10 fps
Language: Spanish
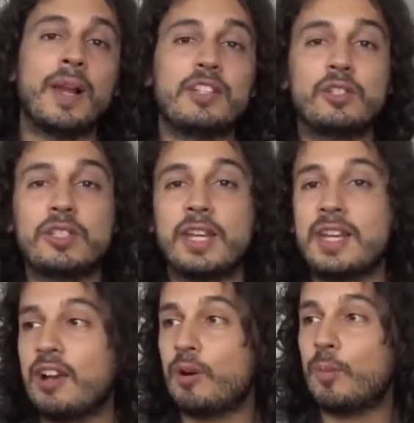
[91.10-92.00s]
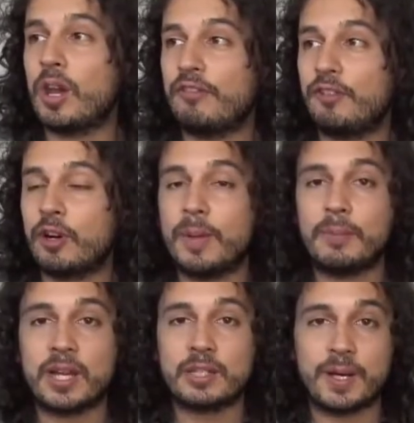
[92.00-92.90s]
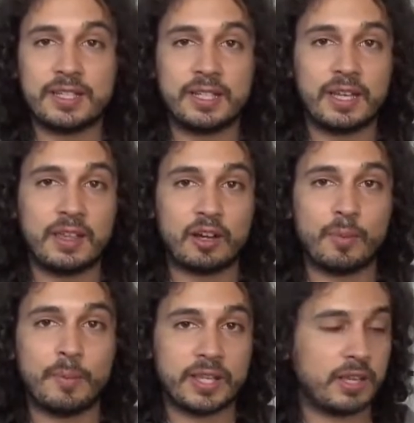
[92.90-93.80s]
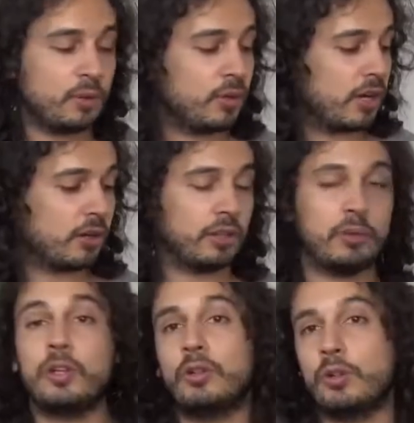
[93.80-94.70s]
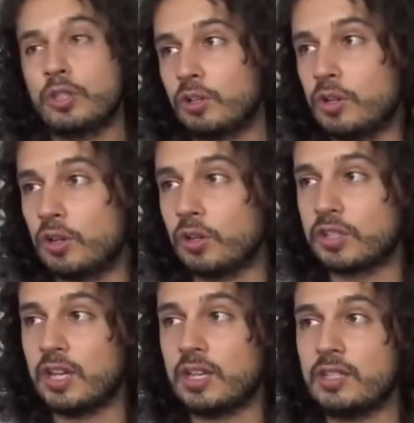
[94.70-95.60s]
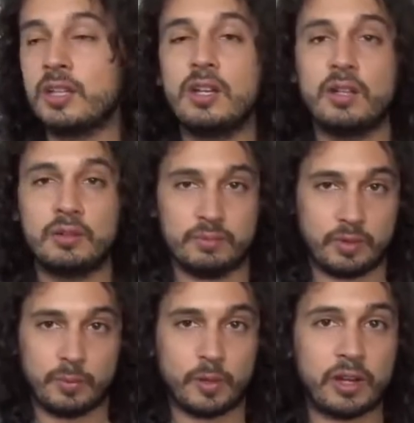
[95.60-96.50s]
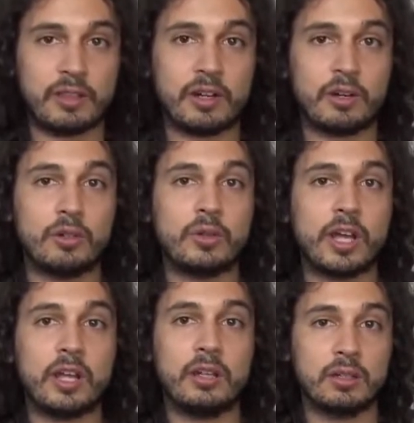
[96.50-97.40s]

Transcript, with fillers: esto sería como la forma más básica de acompañar un acorde. Bueno, lo he hecho con corcheas, lo podría hacer con una, ¿eh?